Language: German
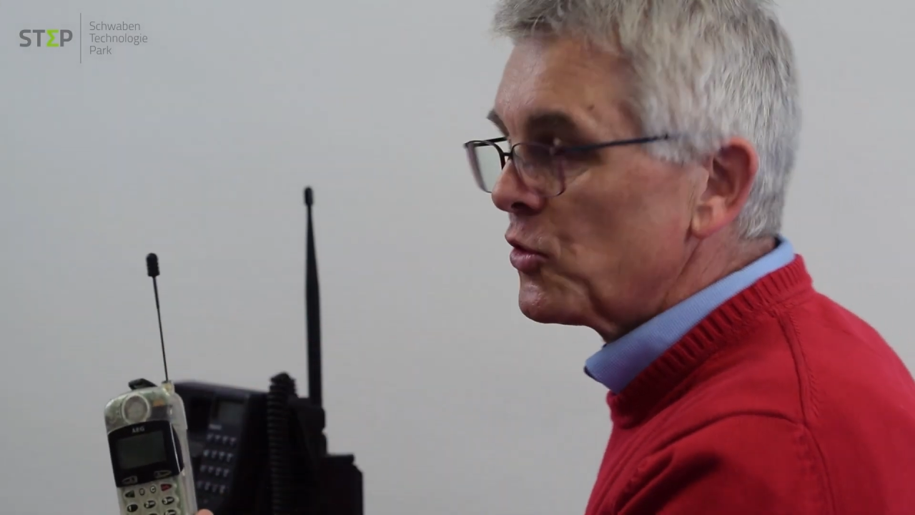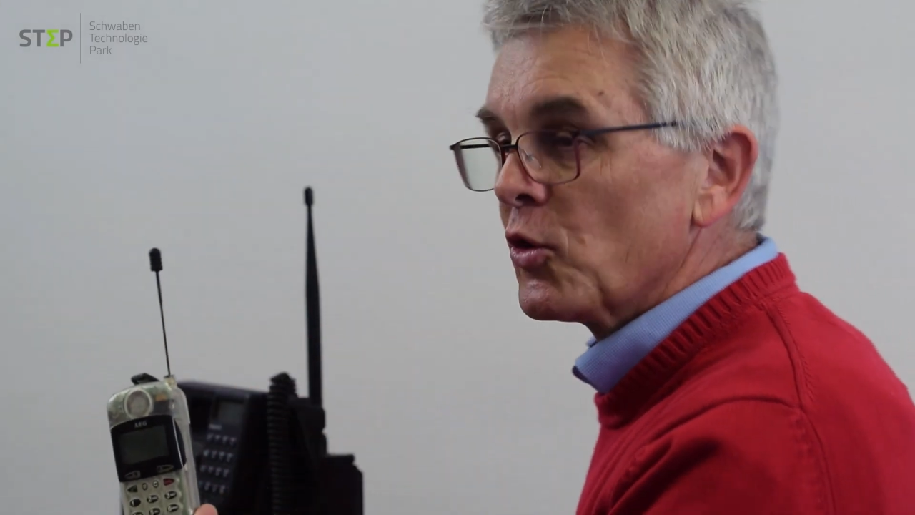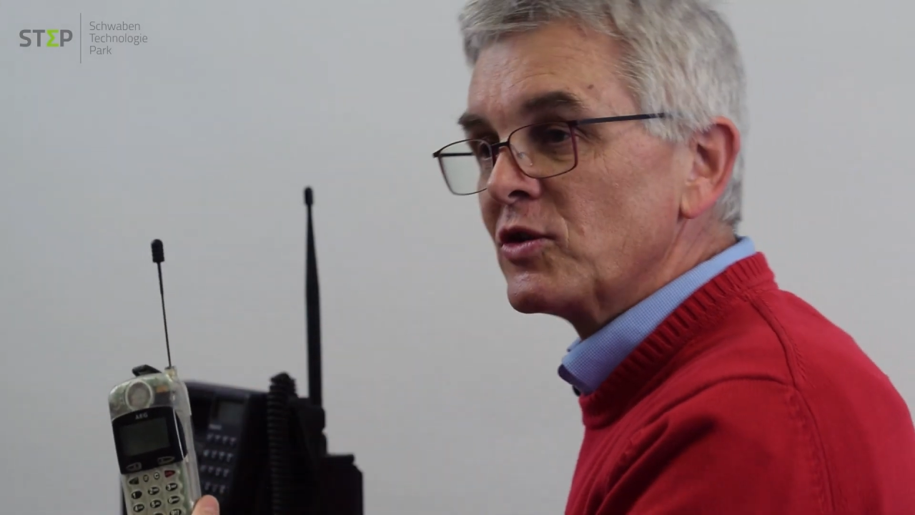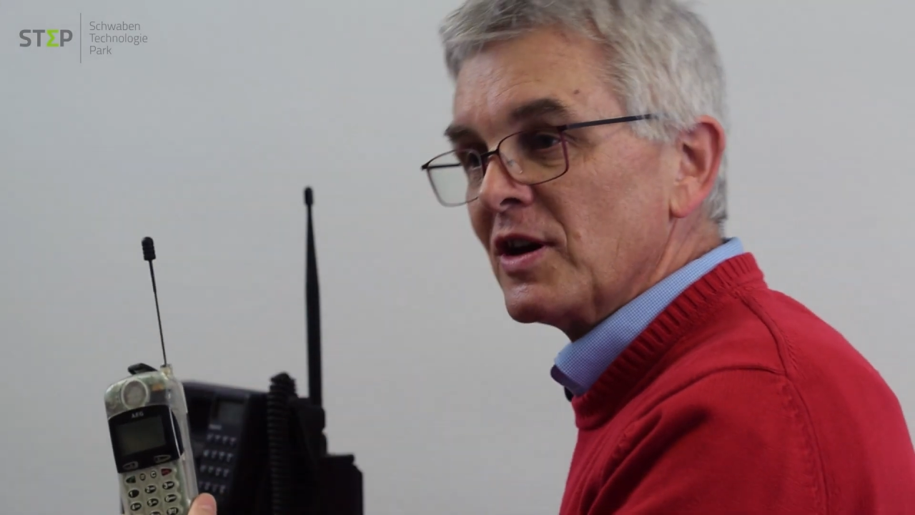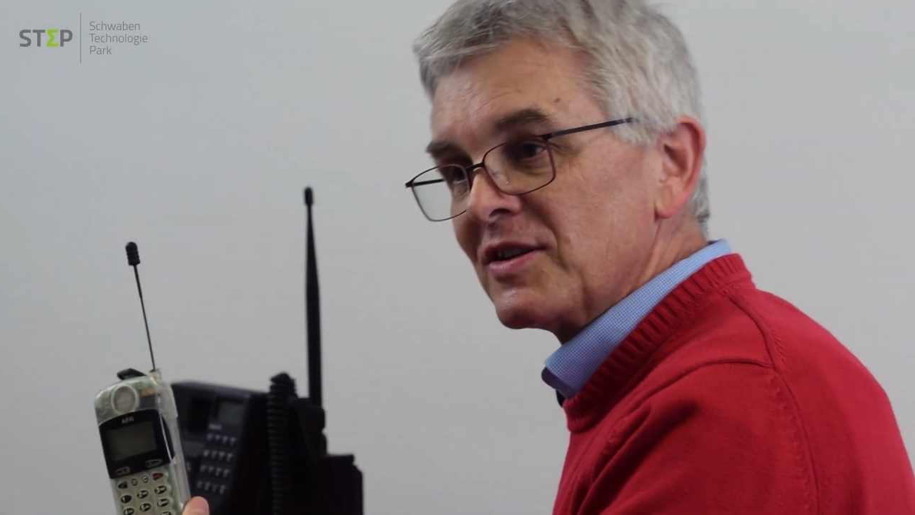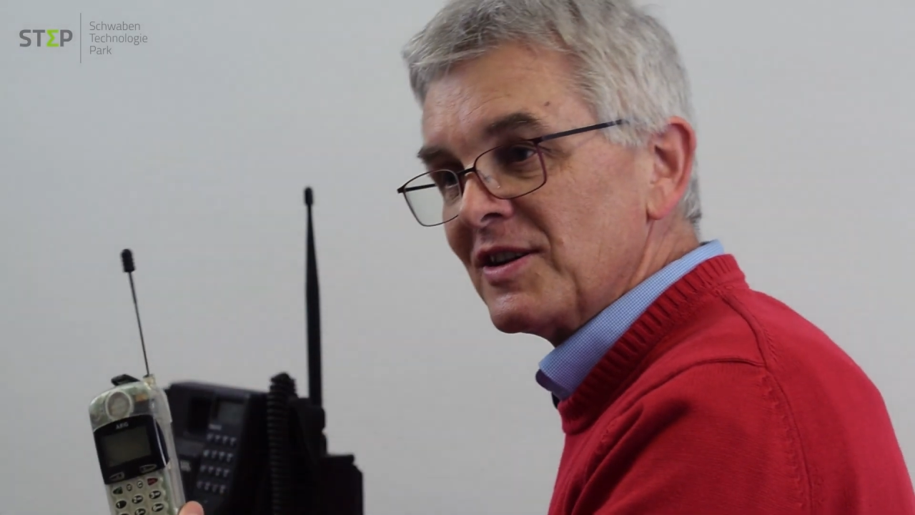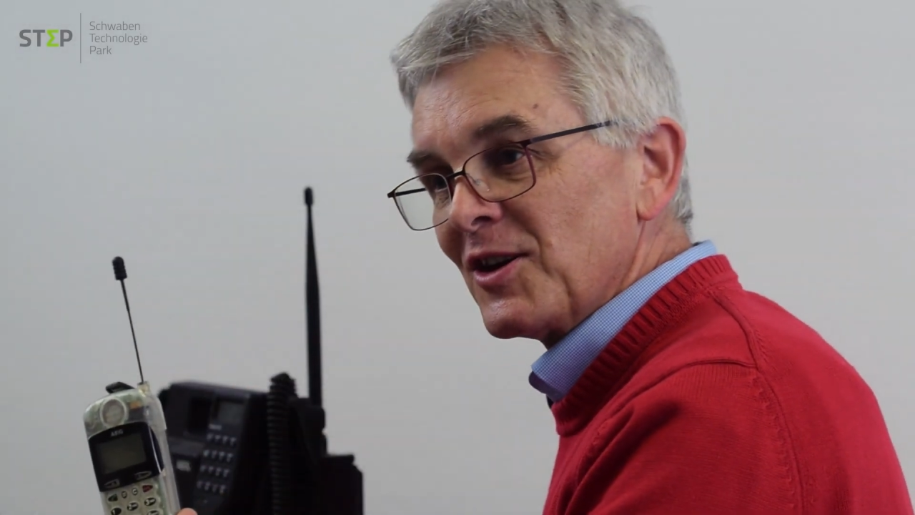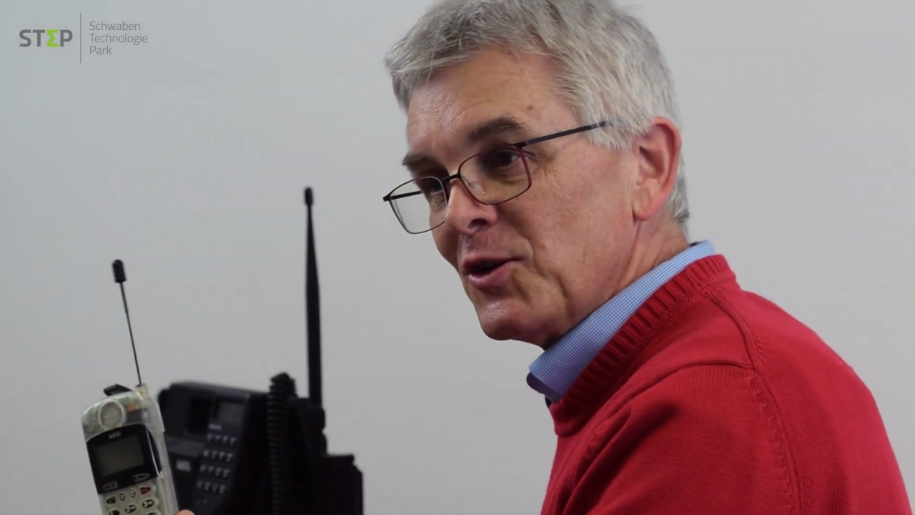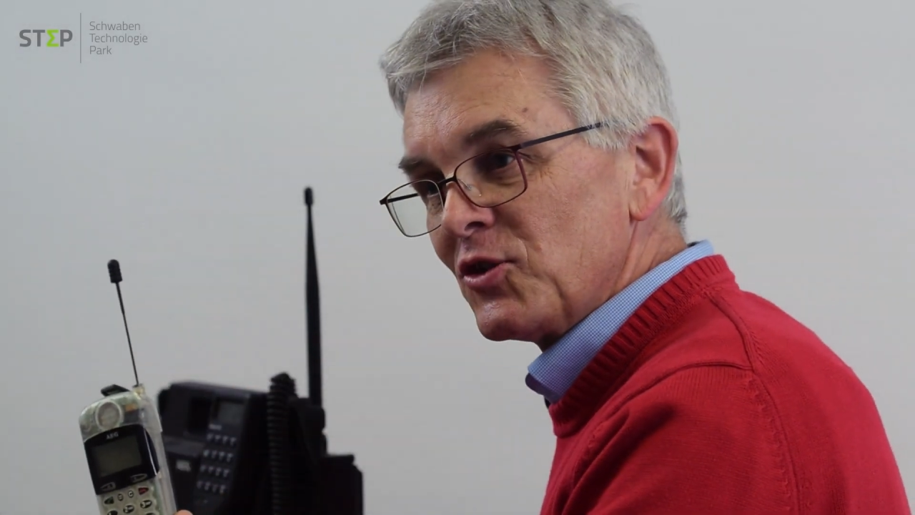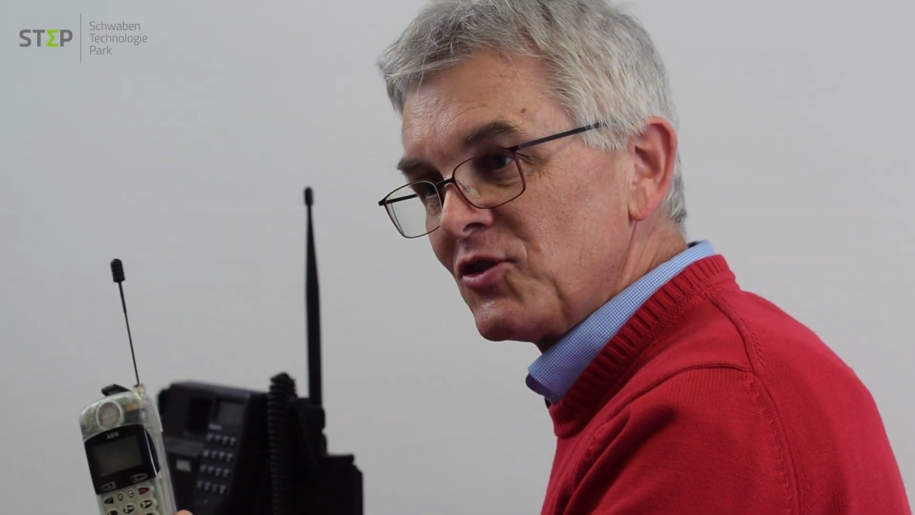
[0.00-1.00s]
noch die Antenne
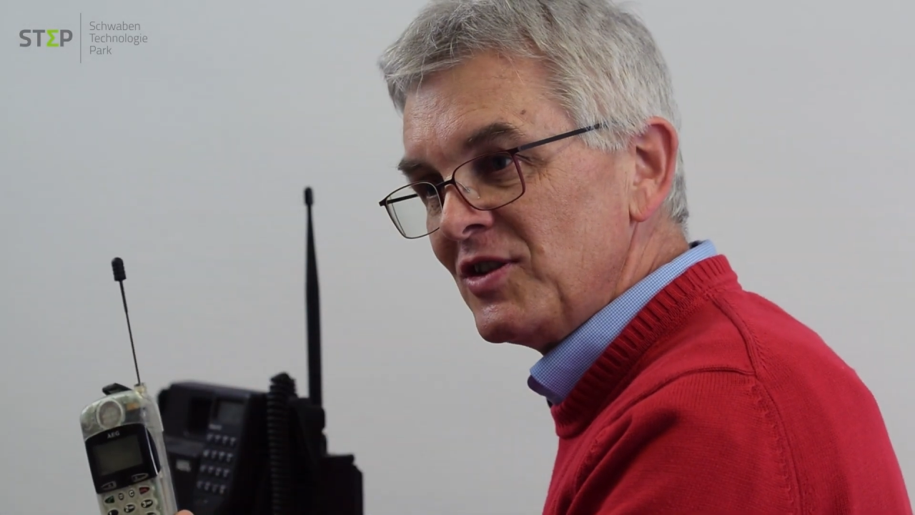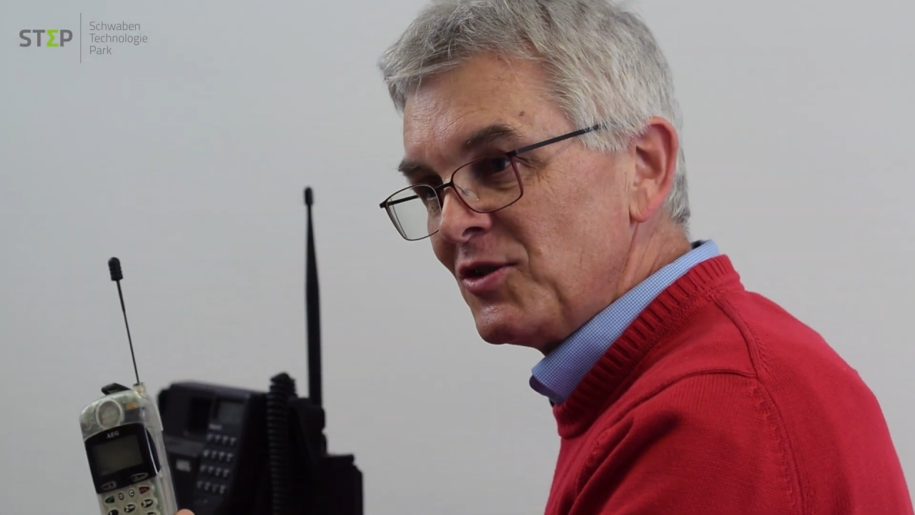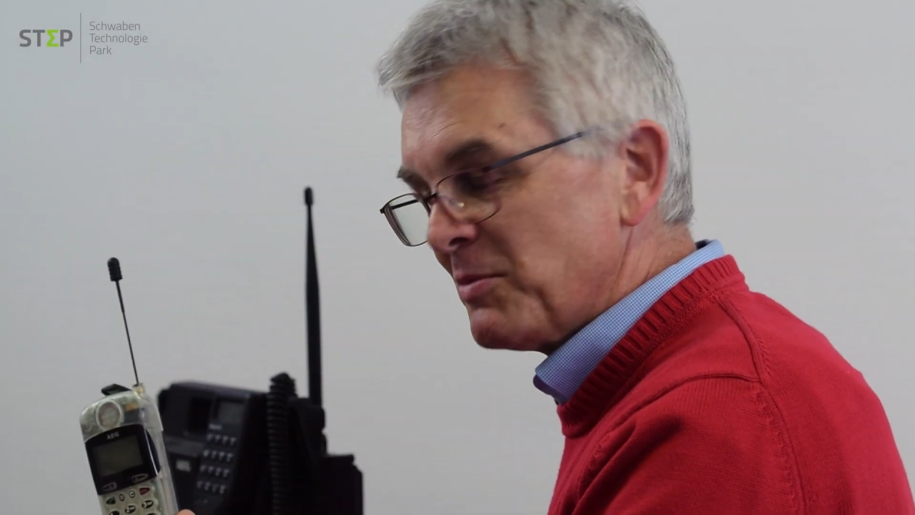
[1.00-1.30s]
rausziehen,